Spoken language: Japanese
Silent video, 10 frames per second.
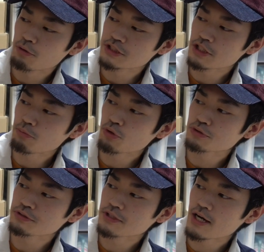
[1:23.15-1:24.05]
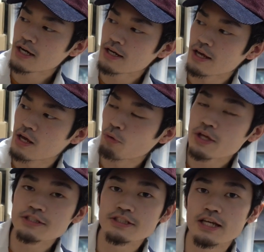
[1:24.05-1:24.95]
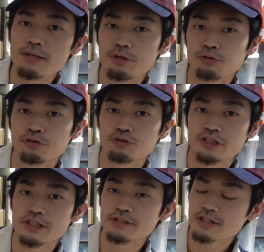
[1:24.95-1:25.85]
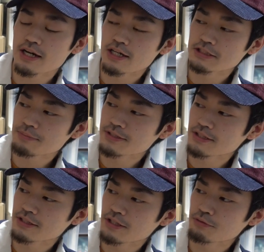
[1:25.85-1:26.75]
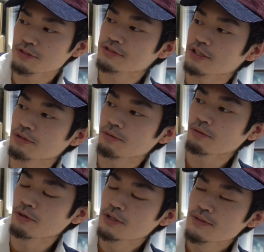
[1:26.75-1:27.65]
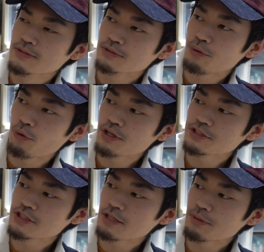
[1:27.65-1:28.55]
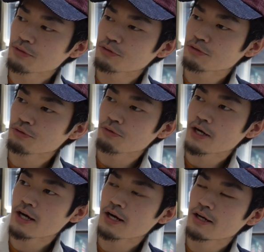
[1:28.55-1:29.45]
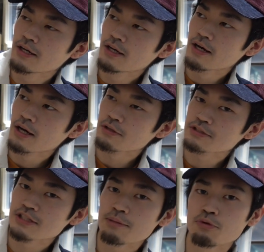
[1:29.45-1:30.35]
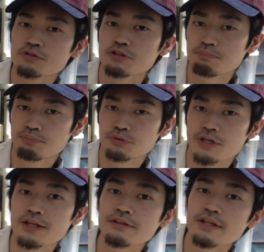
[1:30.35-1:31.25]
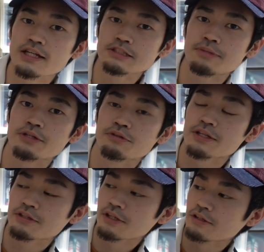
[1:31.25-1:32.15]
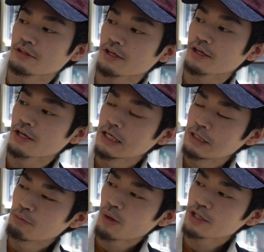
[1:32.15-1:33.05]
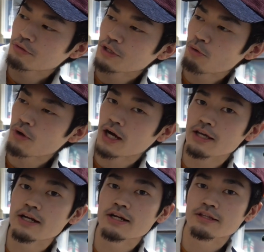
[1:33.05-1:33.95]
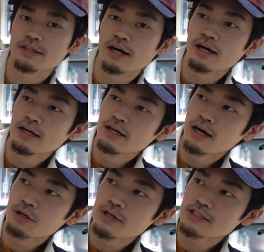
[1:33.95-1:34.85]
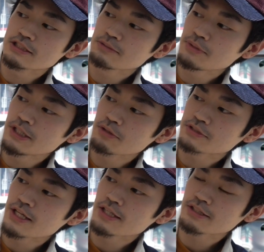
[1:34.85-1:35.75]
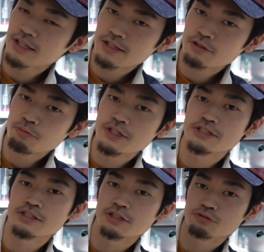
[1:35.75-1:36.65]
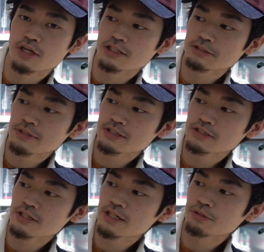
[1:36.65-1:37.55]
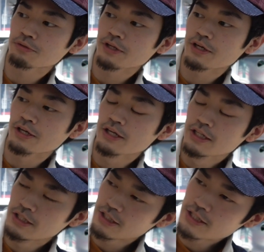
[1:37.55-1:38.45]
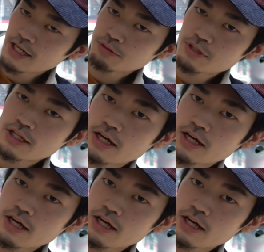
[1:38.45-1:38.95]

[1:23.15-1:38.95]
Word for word: こちらのボックスが、えー、オレンジレーベルっていうシリーズから発売されてるんですけど、そのオレンジレーベルっていうのが、あの、スケボーショップ限定発売となっていて、割とね、こう限られた、あの SB の正規店のみでしかちょっと発売してないので、意外とね、